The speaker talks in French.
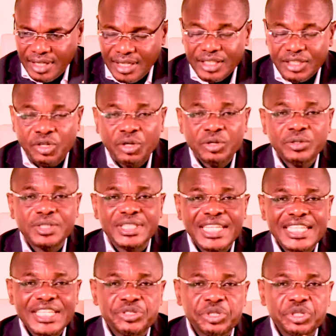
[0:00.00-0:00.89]
dans
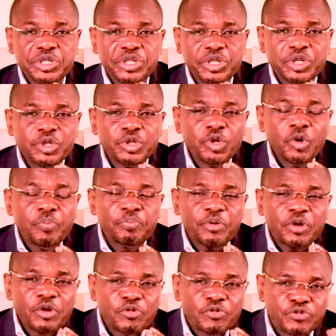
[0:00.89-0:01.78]
des heures non
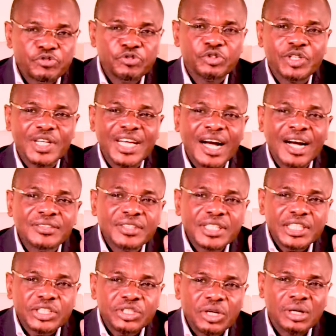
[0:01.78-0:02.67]
prévues, en
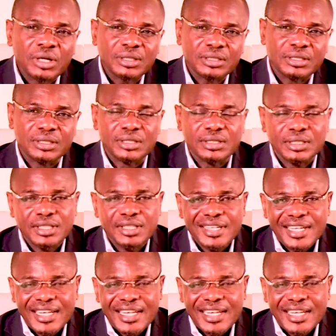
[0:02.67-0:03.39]
urgence,